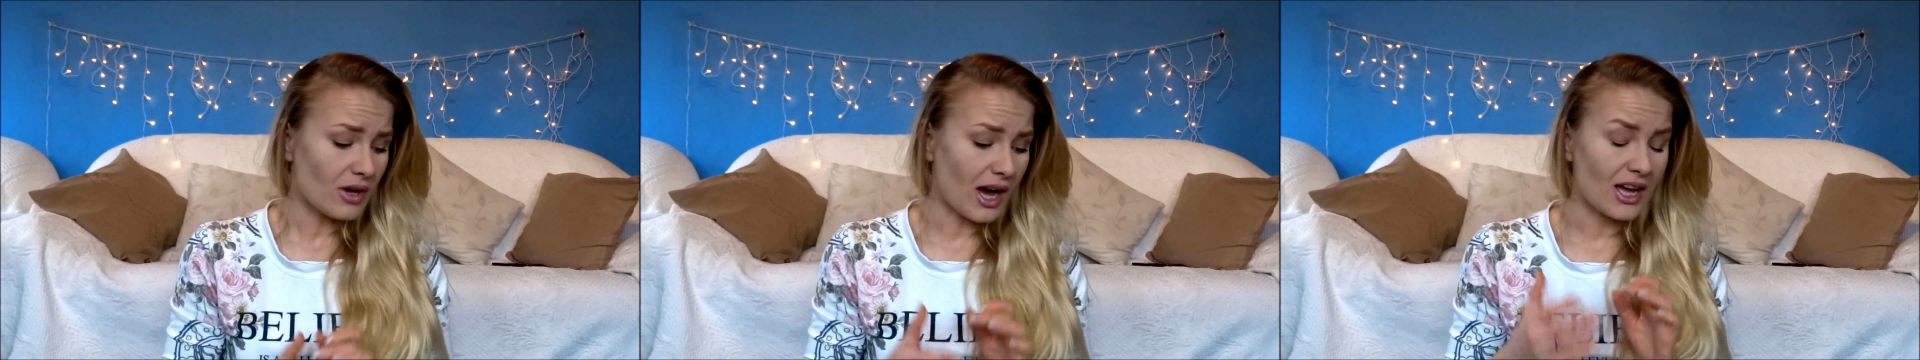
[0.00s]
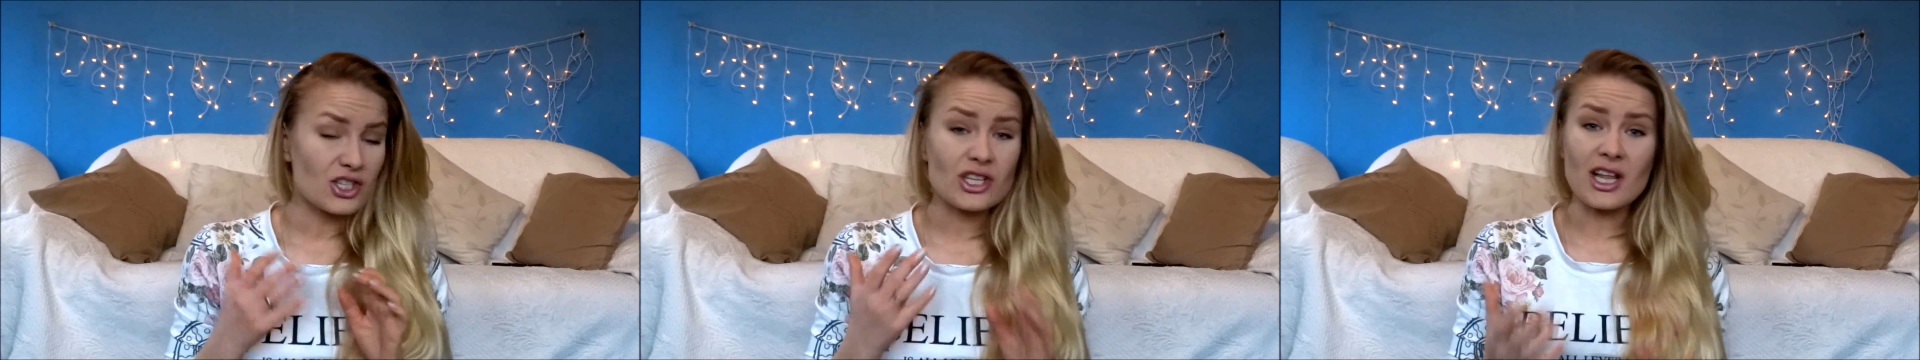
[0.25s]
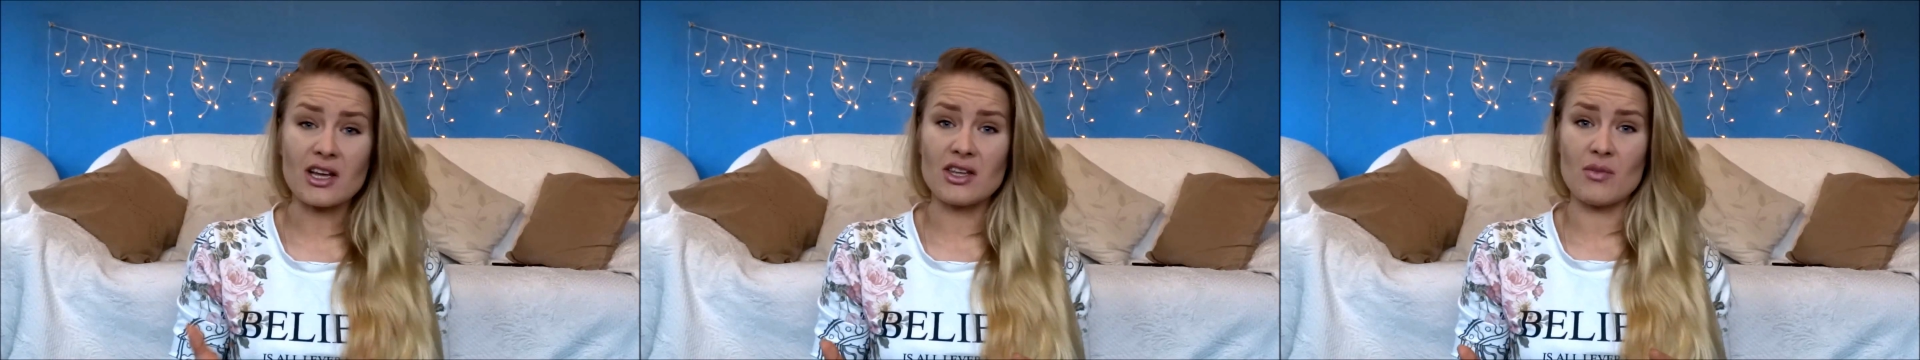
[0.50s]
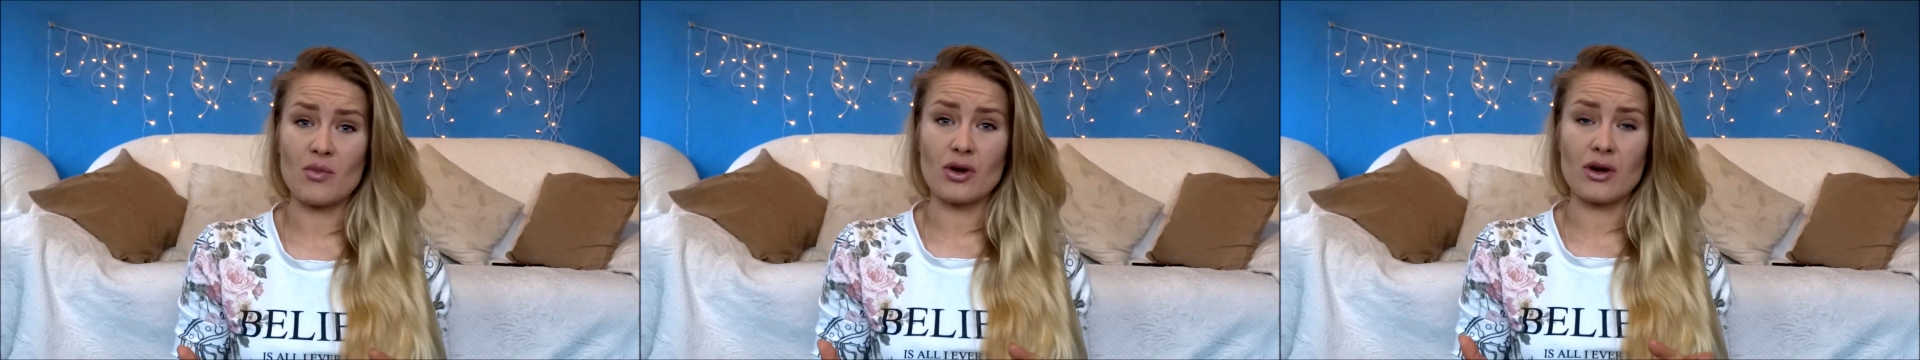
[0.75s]
A że tak
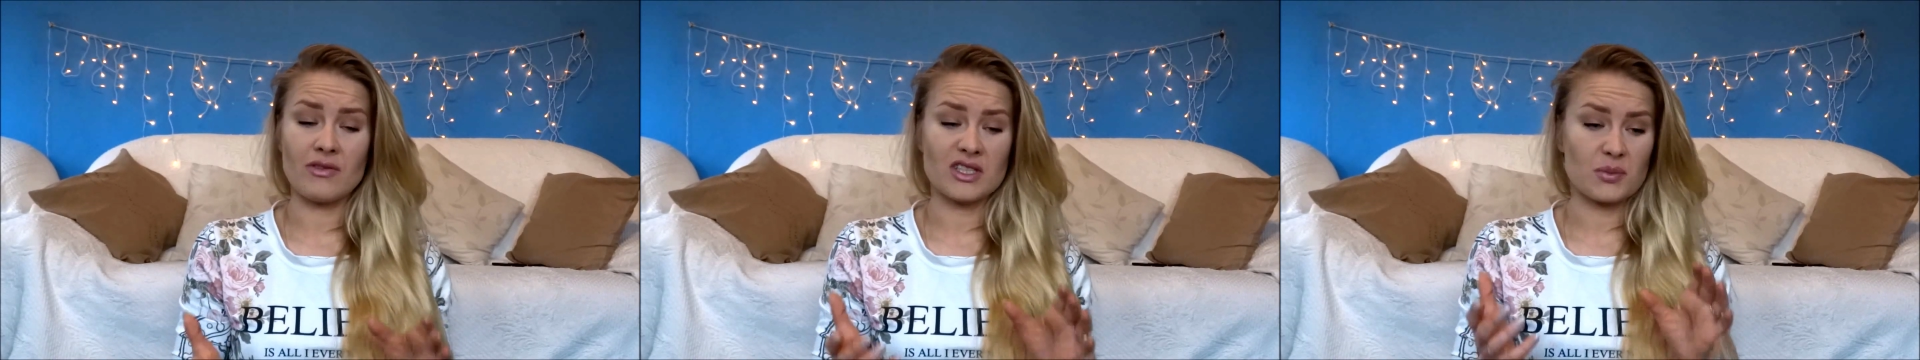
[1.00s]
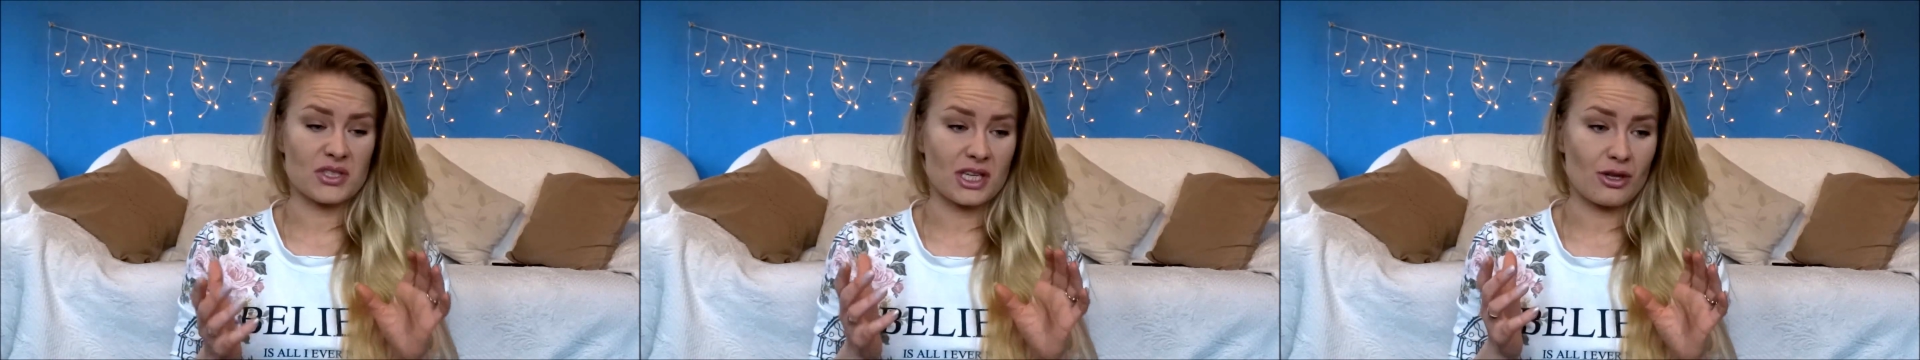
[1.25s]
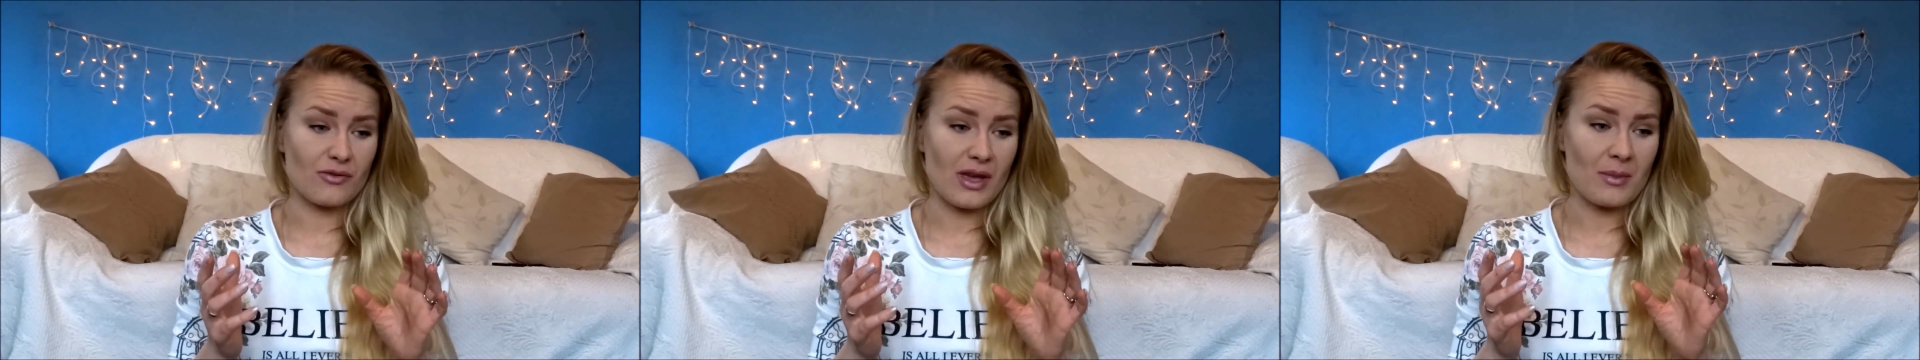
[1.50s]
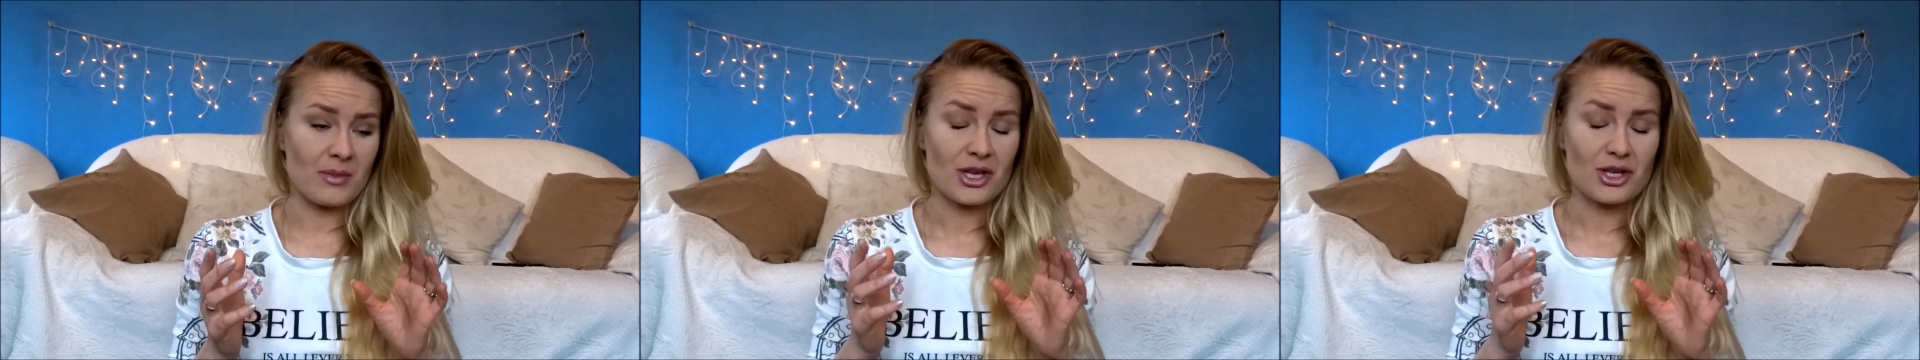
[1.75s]
nie mogę, więc
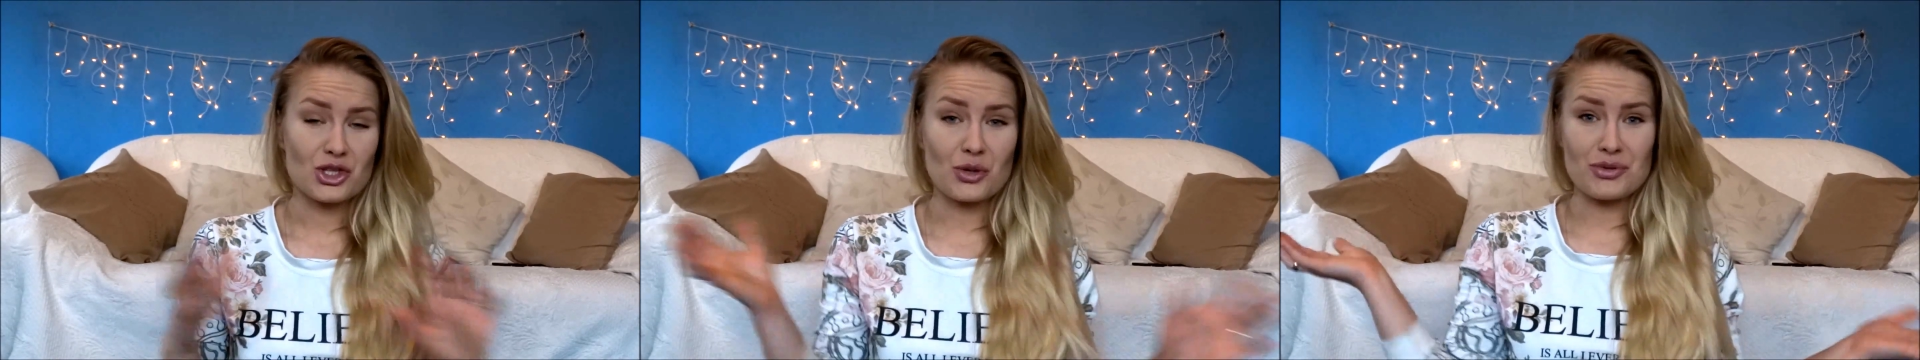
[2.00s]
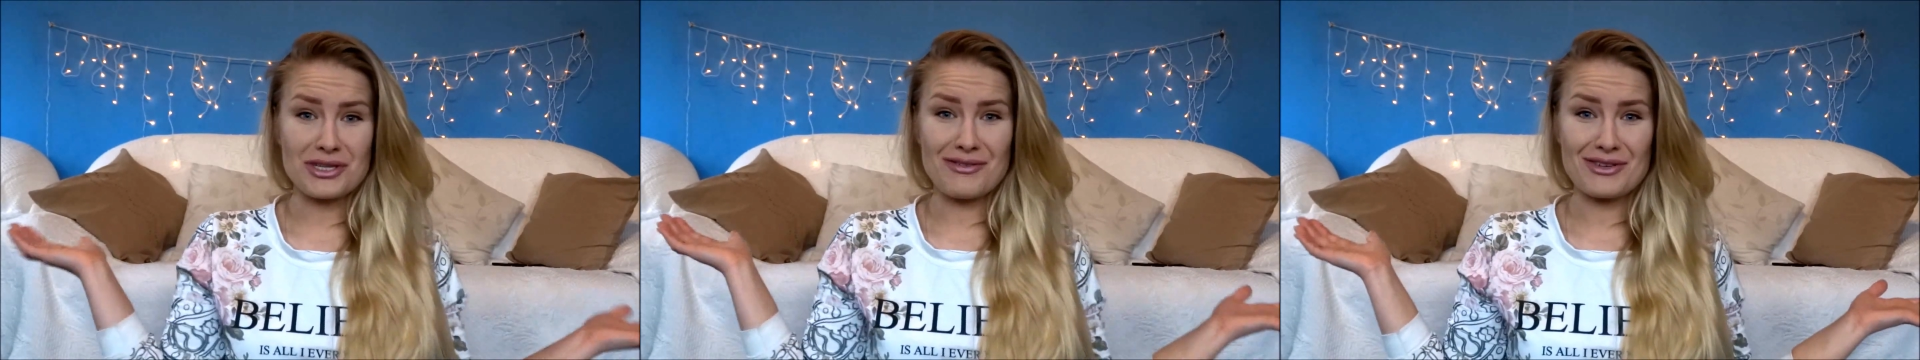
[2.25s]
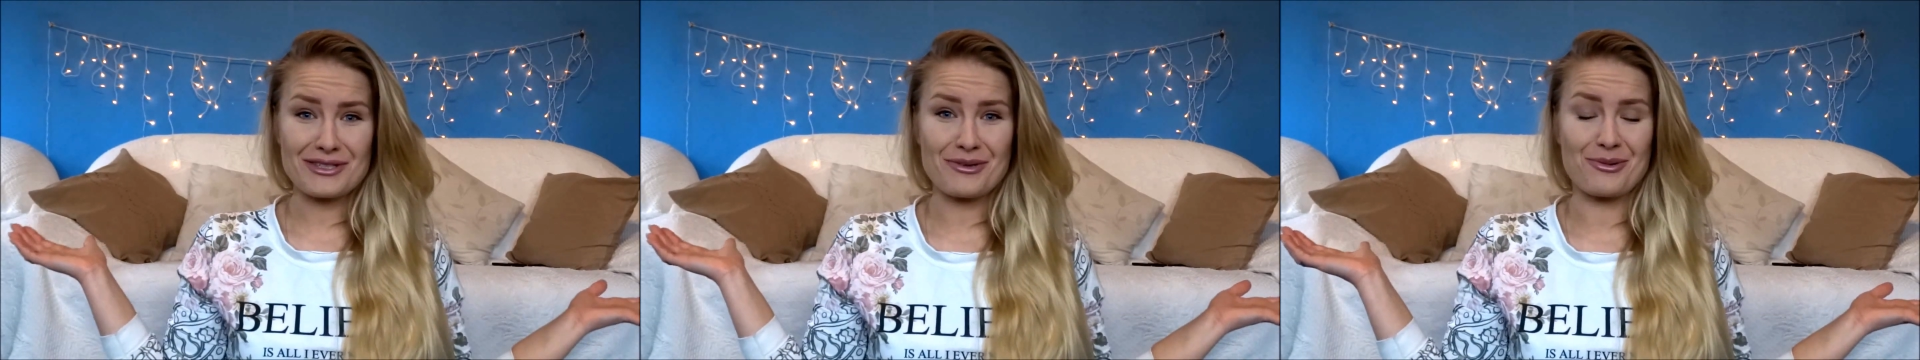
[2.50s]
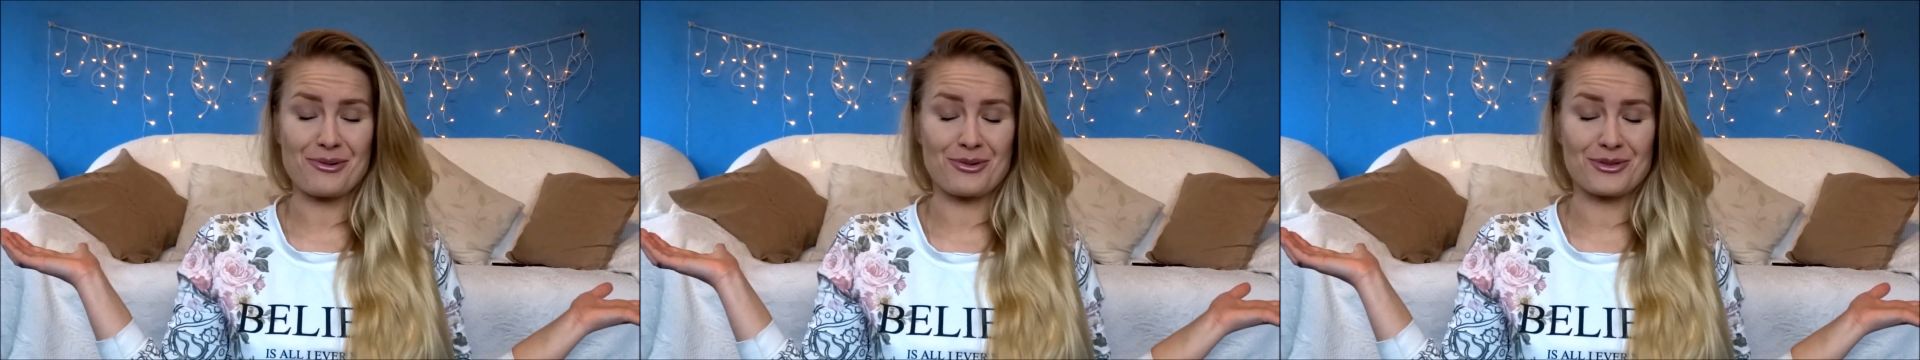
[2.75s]
postanowiłam zrobić dla Was
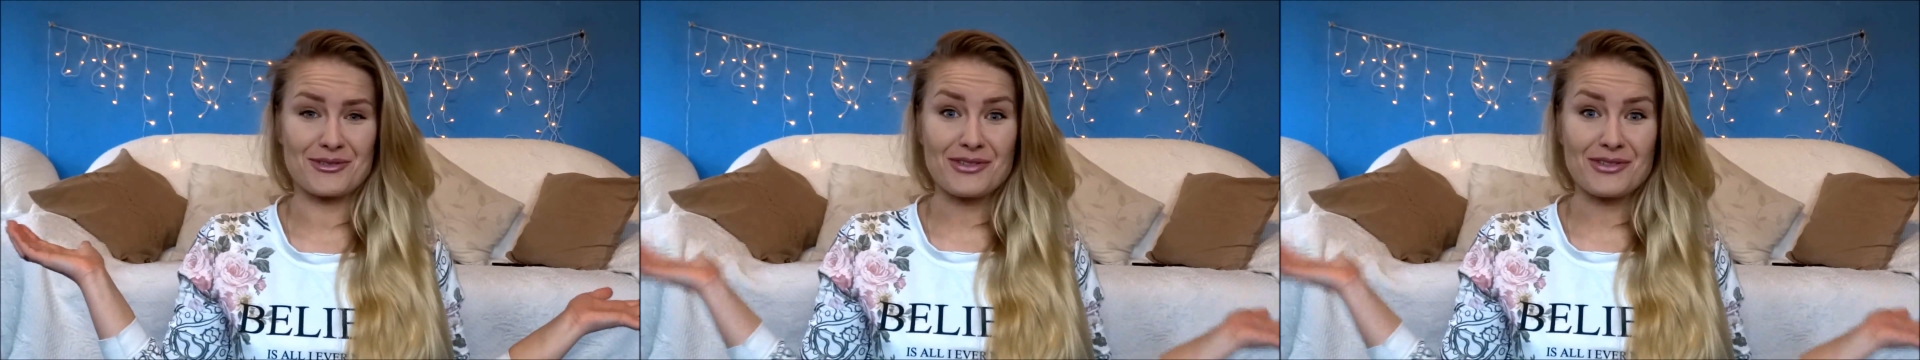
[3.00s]
konkurs.